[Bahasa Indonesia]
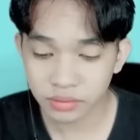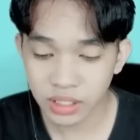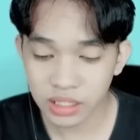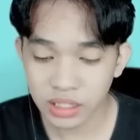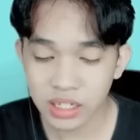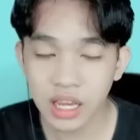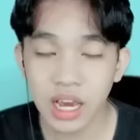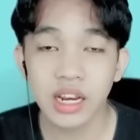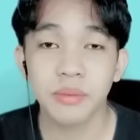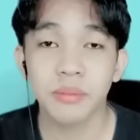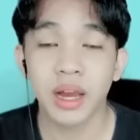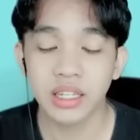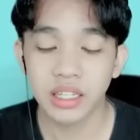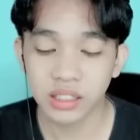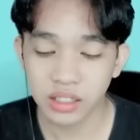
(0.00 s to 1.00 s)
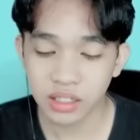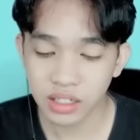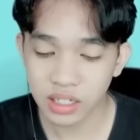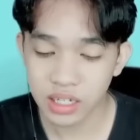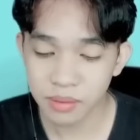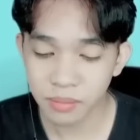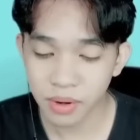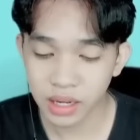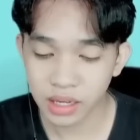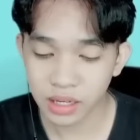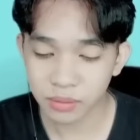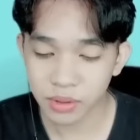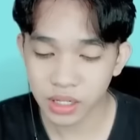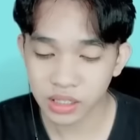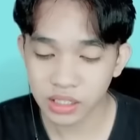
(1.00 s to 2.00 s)
Kan tadi ada banyak tadi, 5
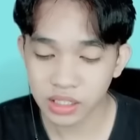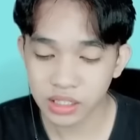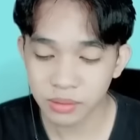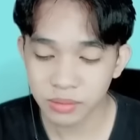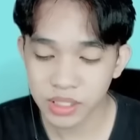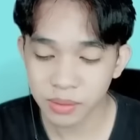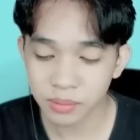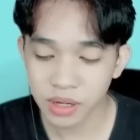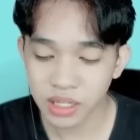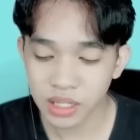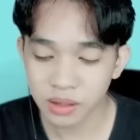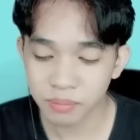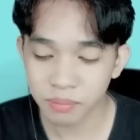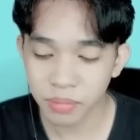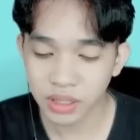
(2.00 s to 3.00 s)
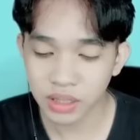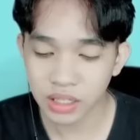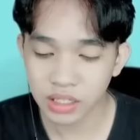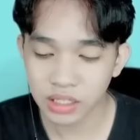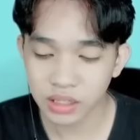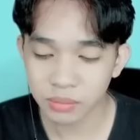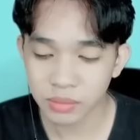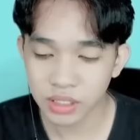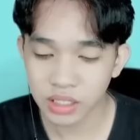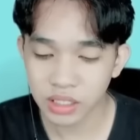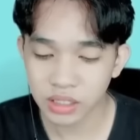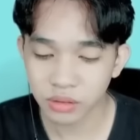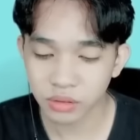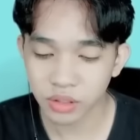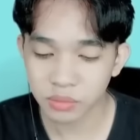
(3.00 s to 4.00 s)
ya. Berarti kita bisa panggil empat lagi teman
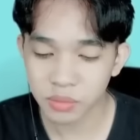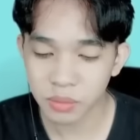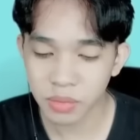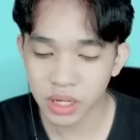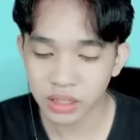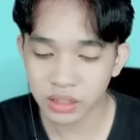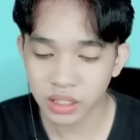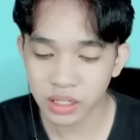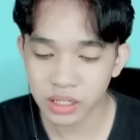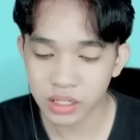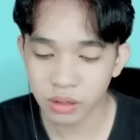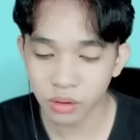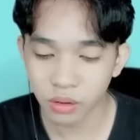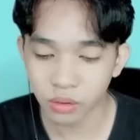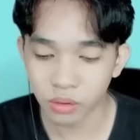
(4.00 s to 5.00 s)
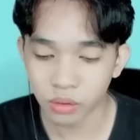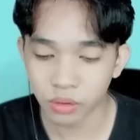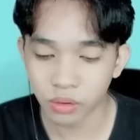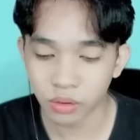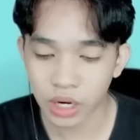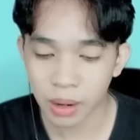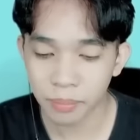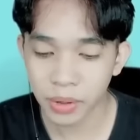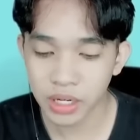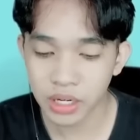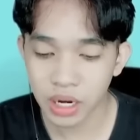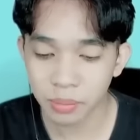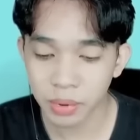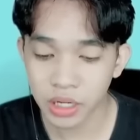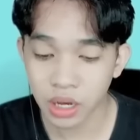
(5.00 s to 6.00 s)
kita untuk membantai dia. Oh, ngapain
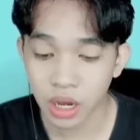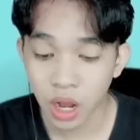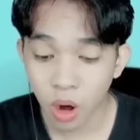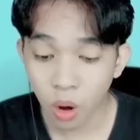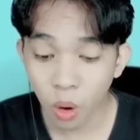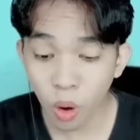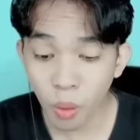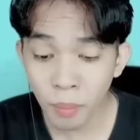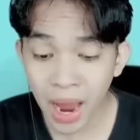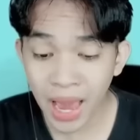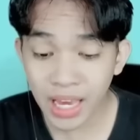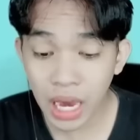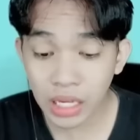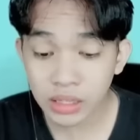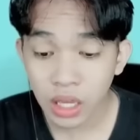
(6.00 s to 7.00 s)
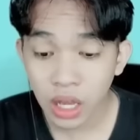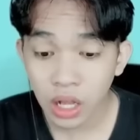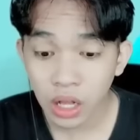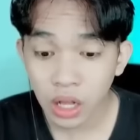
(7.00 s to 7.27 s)
dia? Ngapain dia? Oh my god.